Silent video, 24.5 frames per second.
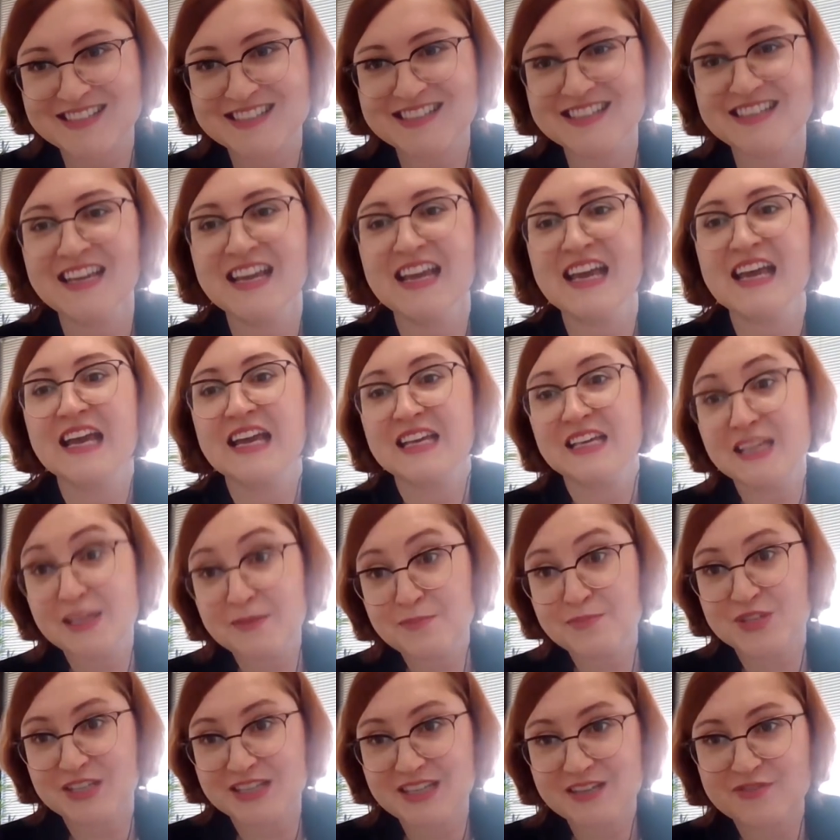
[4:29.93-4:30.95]
władzy
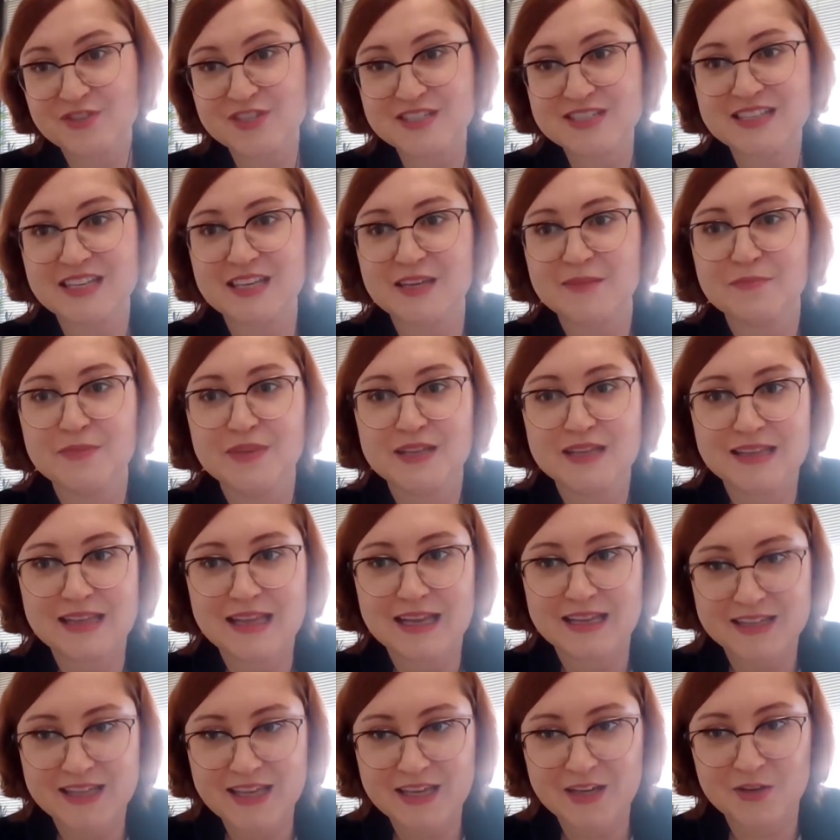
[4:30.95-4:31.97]
i przede wszystkim
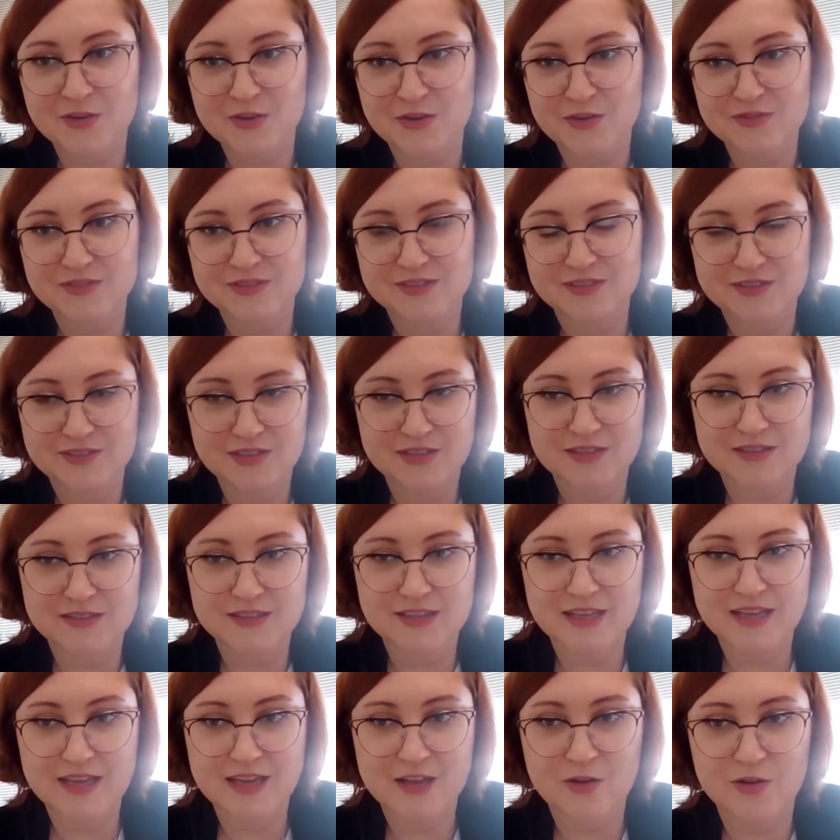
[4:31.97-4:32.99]
dla no to niego o tym
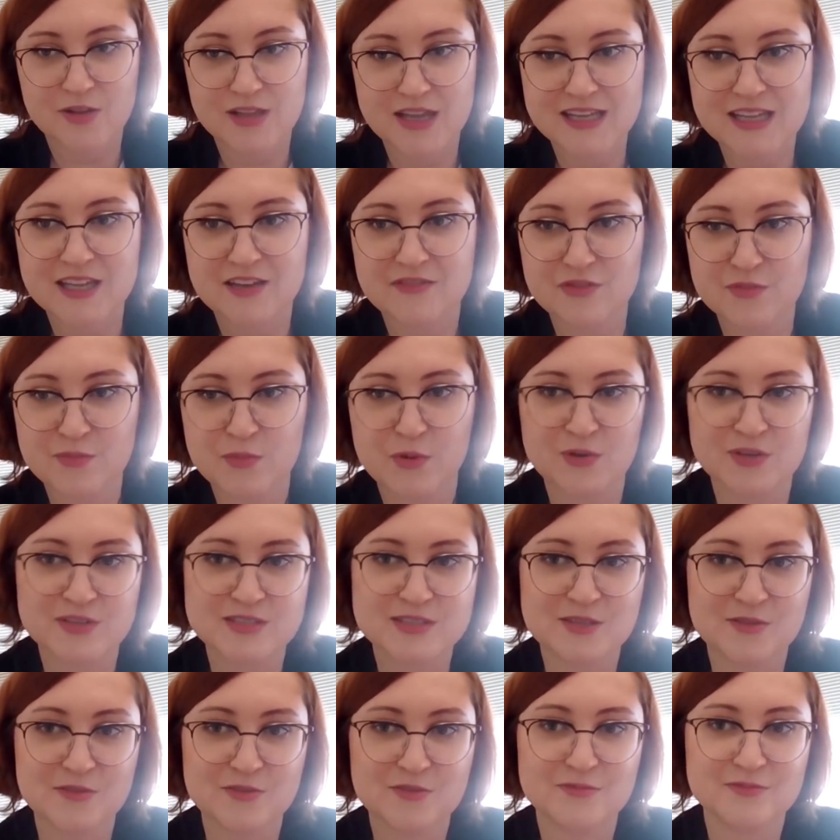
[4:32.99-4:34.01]
oczywiście porozmawiamy, te ale wybory
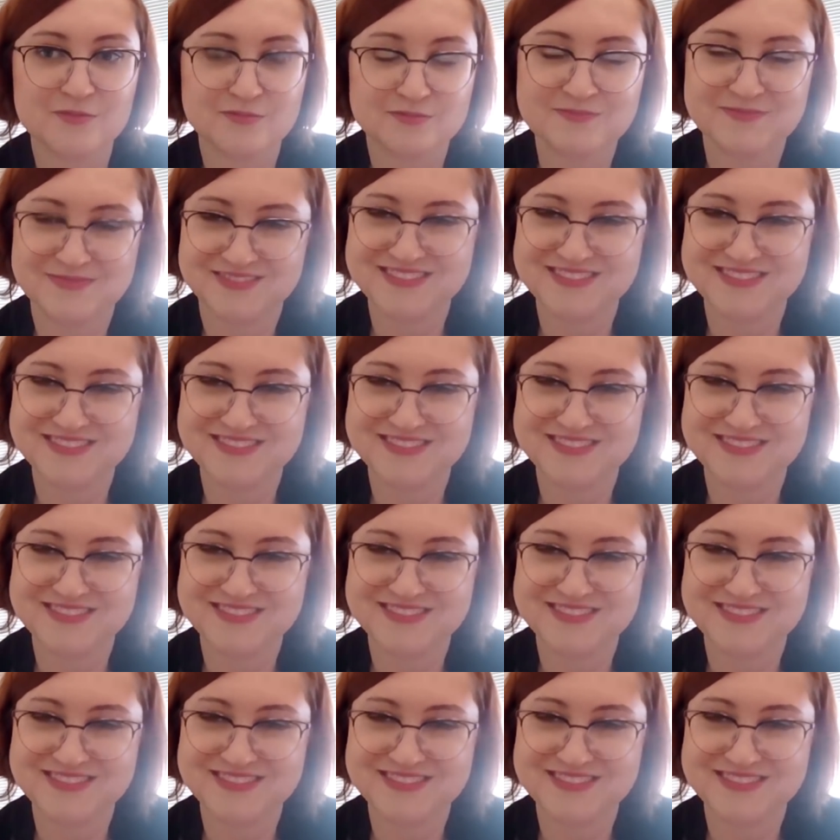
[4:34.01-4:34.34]
myślę, są...